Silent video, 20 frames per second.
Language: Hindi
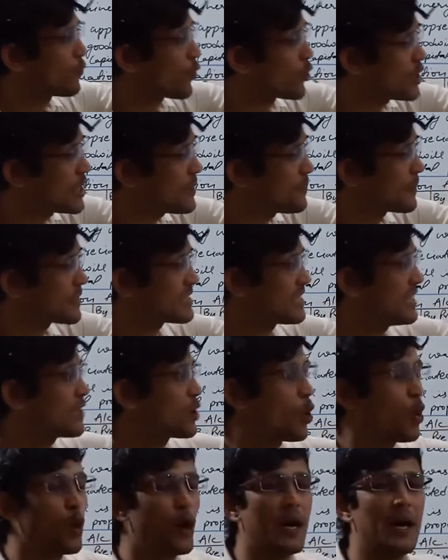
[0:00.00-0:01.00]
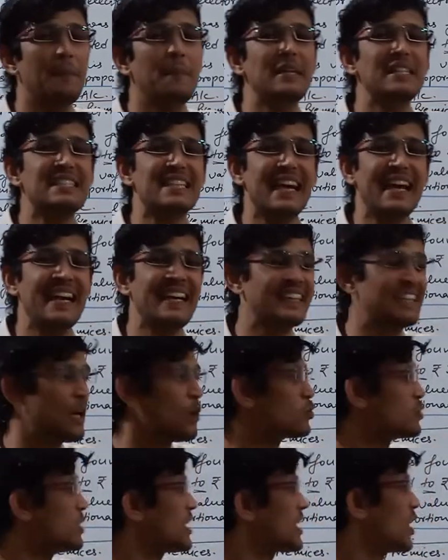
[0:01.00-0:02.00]
फोर्टी परसेंट हो गए मीन्स एट
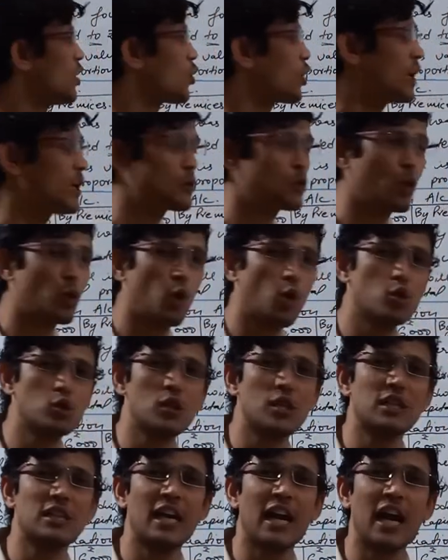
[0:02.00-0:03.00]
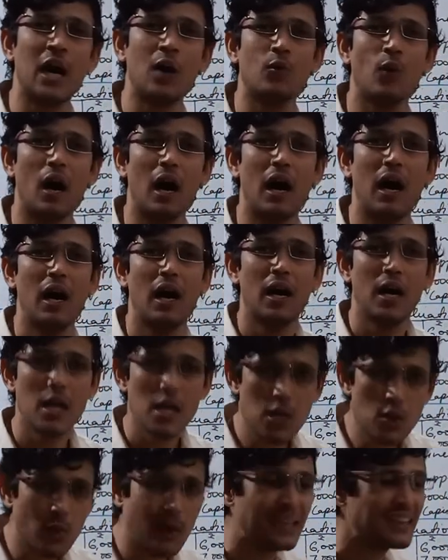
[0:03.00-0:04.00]
थाउजेंड के हो गए तो लॉस कितने का हुआ
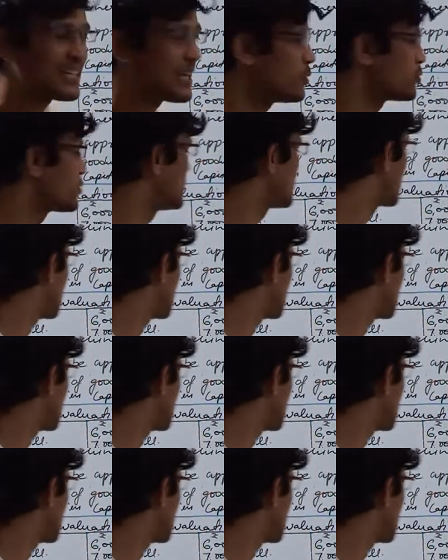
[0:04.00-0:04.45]
ट्वेल्व थाउजेंड